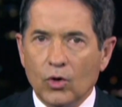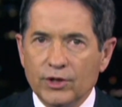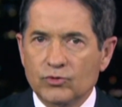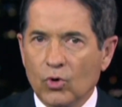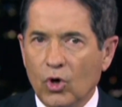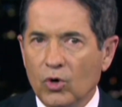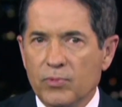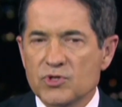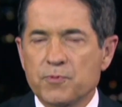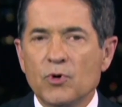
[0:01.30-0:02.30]
oito
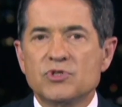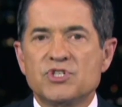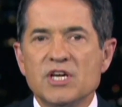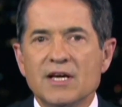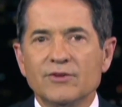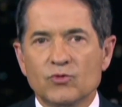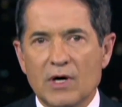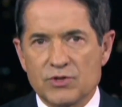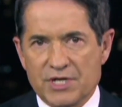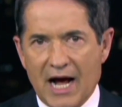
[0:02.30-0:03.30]
roubos por dia no
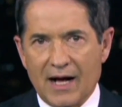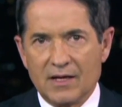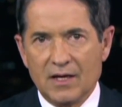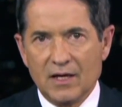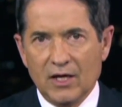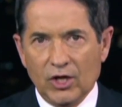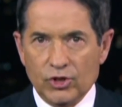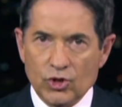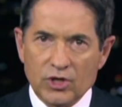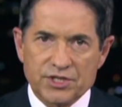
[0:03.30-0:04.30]
Guarujá.
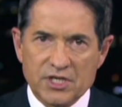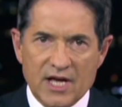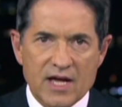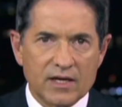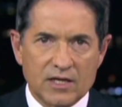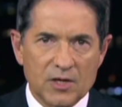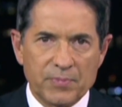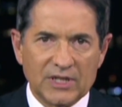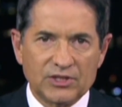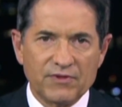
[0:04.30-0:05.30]
E hoje nem a
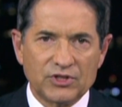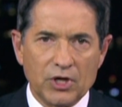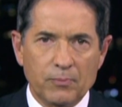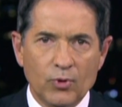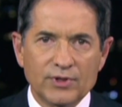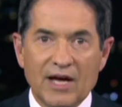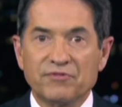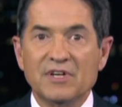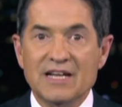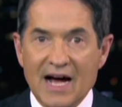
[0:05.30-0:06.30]
equipe da TV Tribuna,
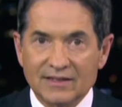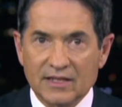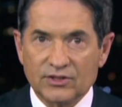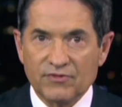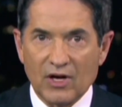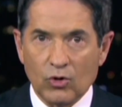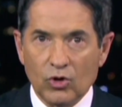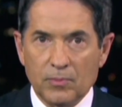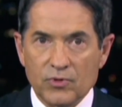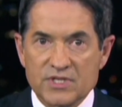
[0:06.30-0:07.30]
afiliada da TV
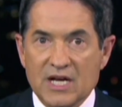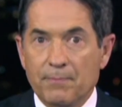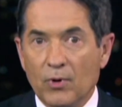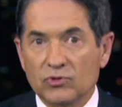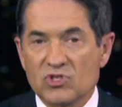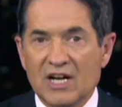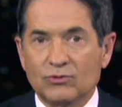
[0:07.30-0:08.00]
Globo, escapou dos